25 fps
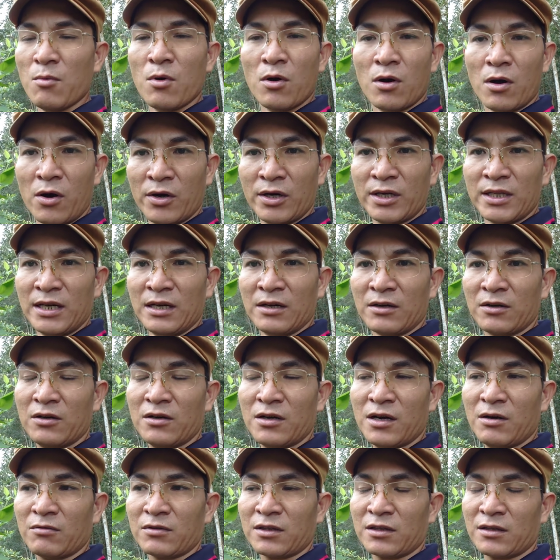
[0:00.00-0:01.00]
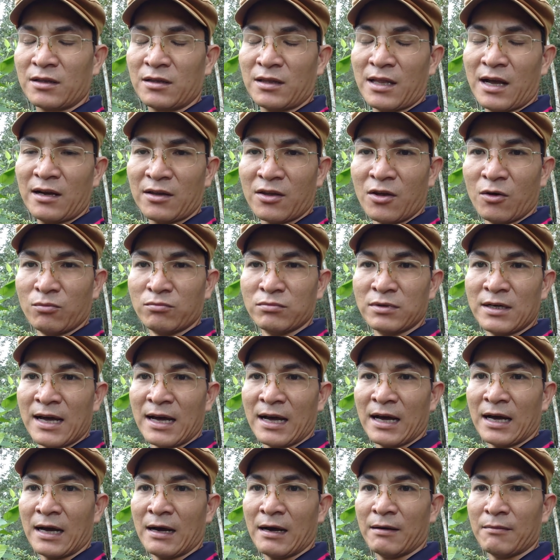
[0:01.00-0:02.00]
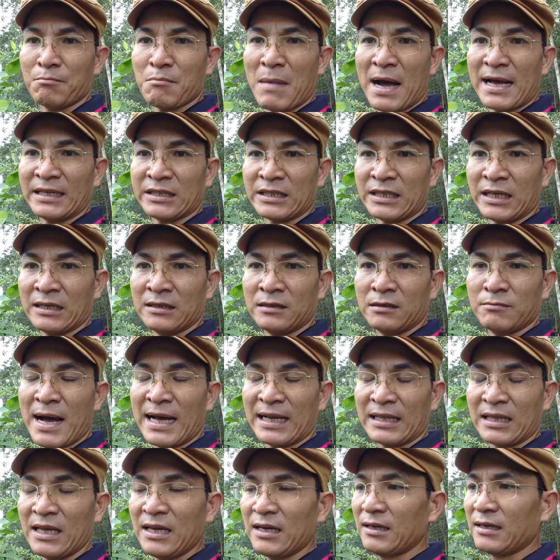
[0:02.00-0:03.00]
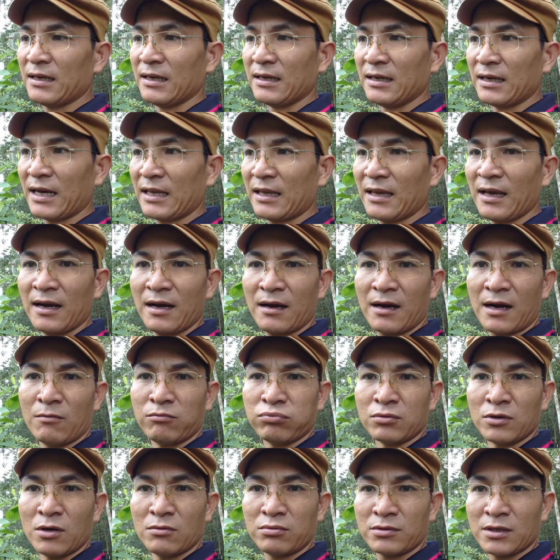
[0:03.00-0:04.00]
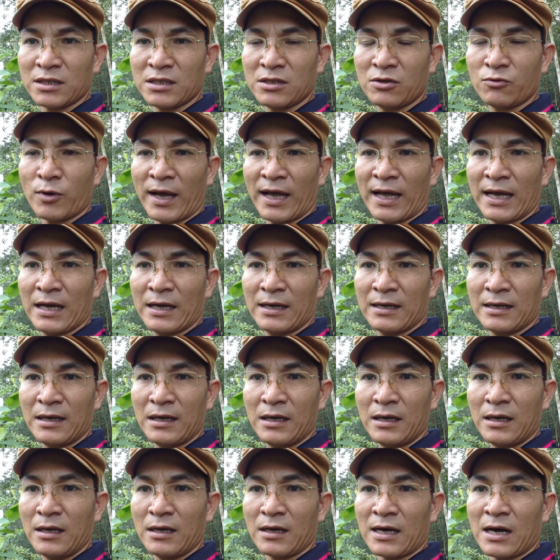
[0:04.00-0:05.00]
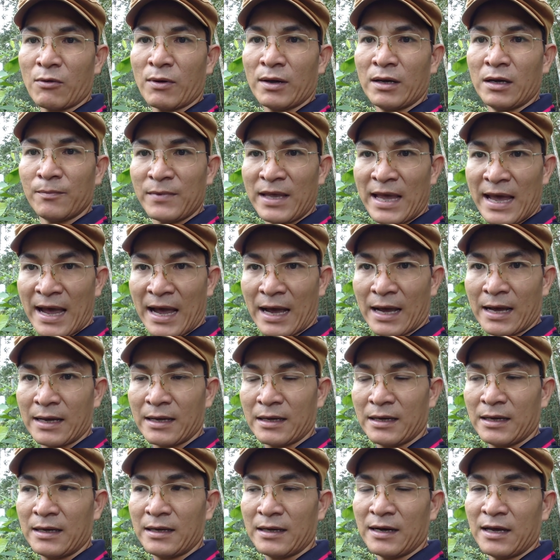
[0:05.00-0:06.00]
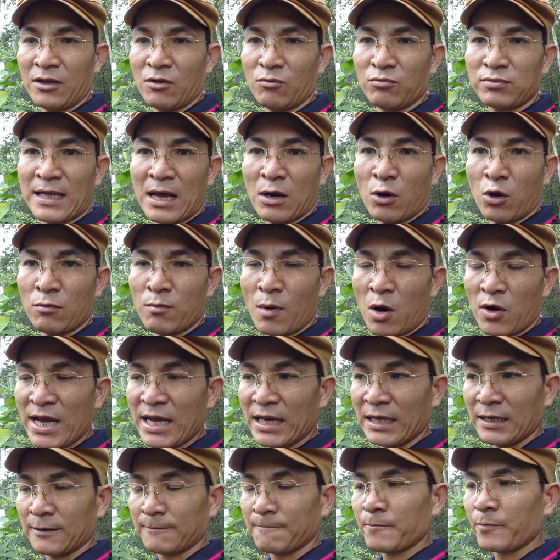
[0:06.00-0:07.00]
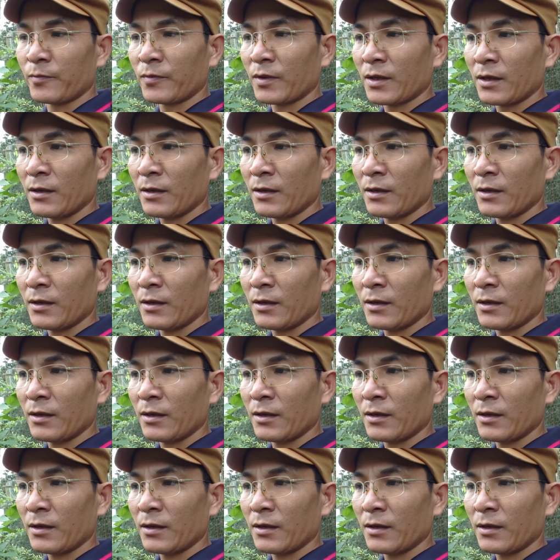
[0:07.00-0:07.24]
đổ mồ hôi thì nó có tác dụng là bài trừ bài tiết những cái chất không tốt cho sức khỏe ra ngoài lớp da để chúng ta loại bỏ đi